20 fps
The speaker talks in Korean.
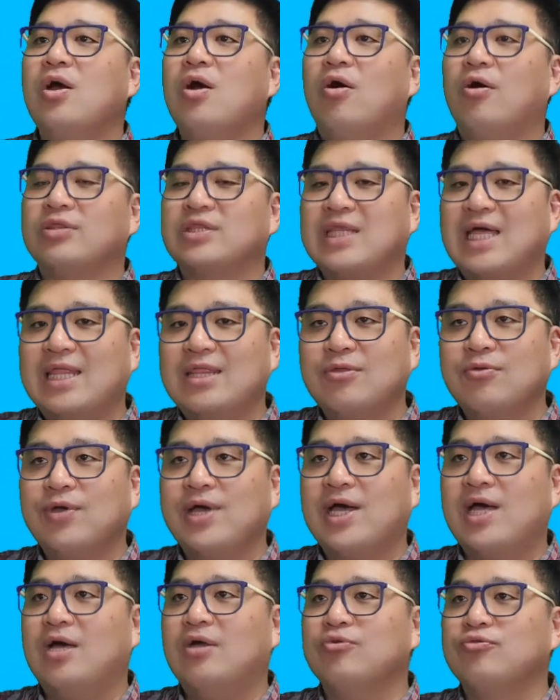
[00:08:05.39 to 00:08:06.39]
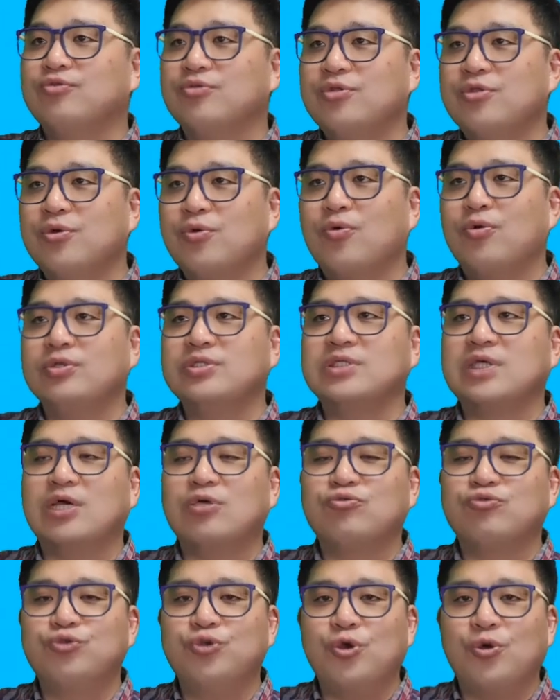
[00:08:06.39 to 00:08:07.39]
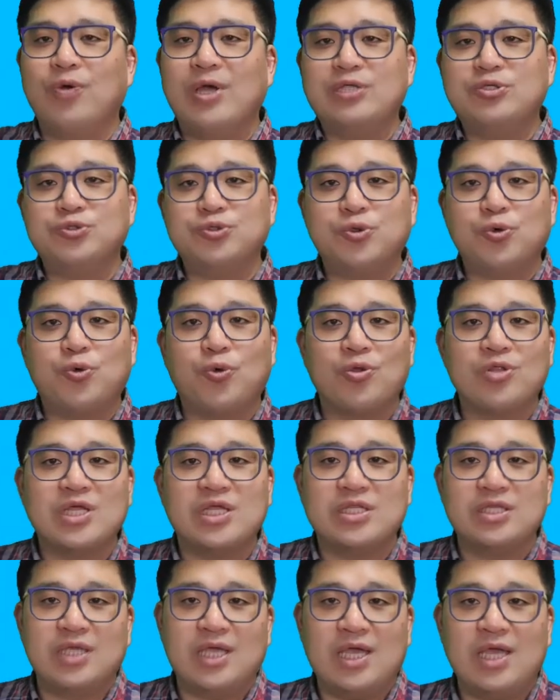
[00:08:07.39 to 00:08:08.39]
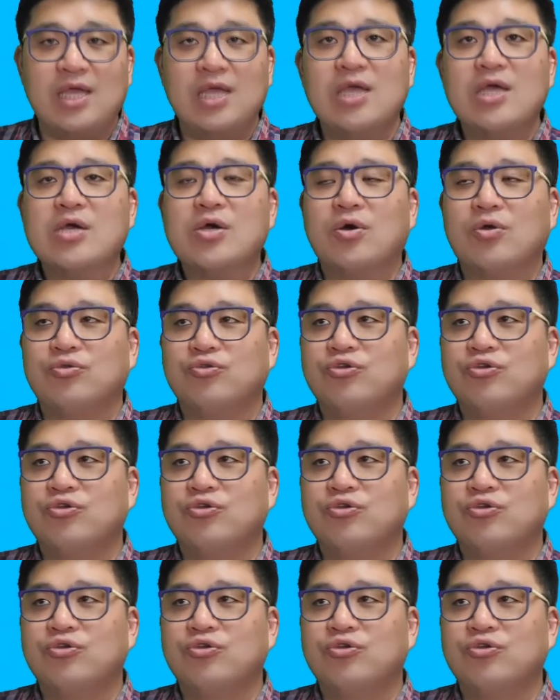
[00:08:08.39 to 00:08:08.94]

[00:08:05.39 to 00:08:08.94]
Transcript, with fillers: 어, 탄광, 군수공장, 군용활주로 공사 등에 어,